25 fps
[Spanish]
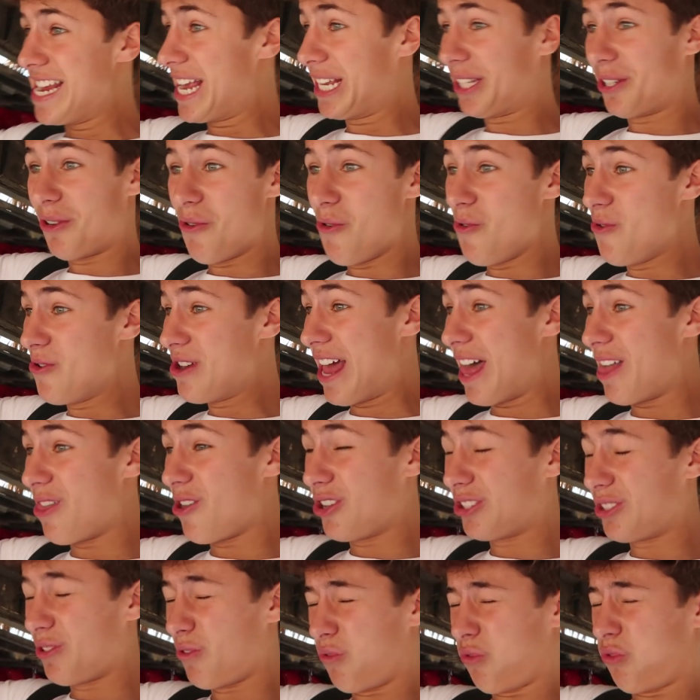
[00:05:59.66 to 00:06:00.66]
y es una,
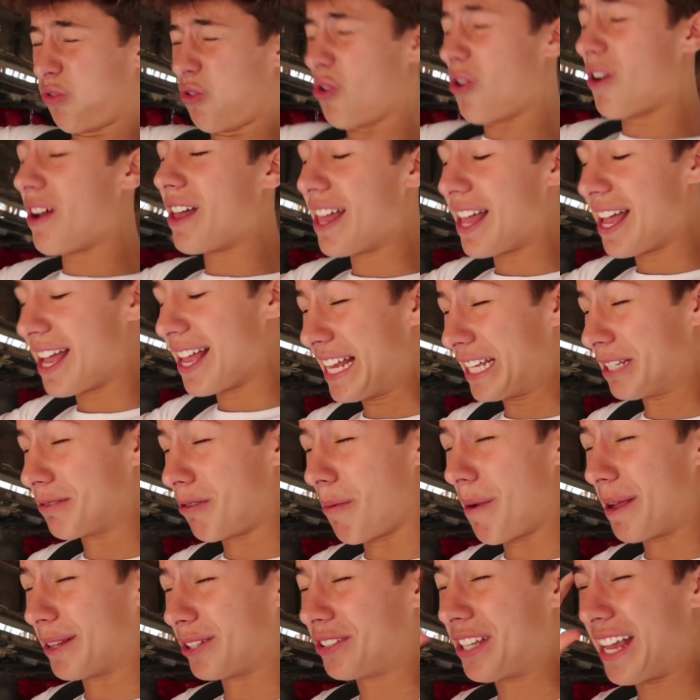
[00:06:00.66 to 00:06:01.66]
dos, ¡fu! Ese
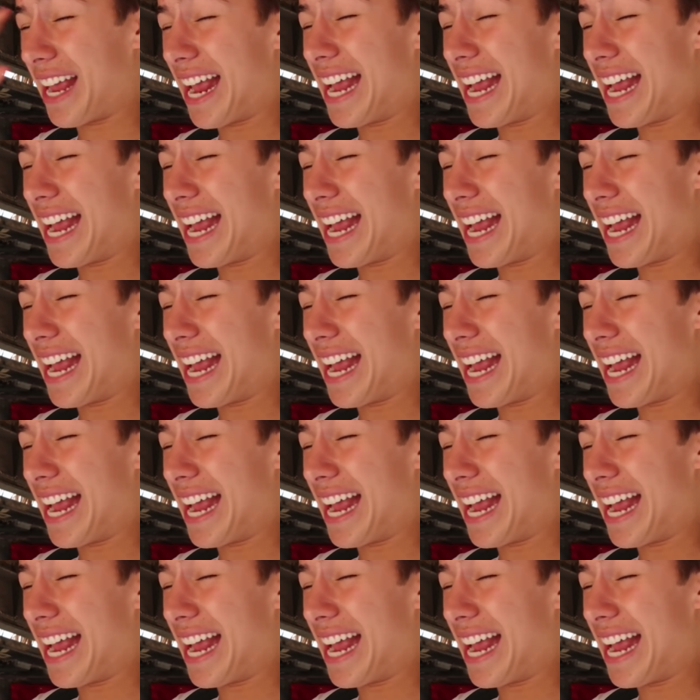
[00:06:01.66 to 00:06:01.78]
momento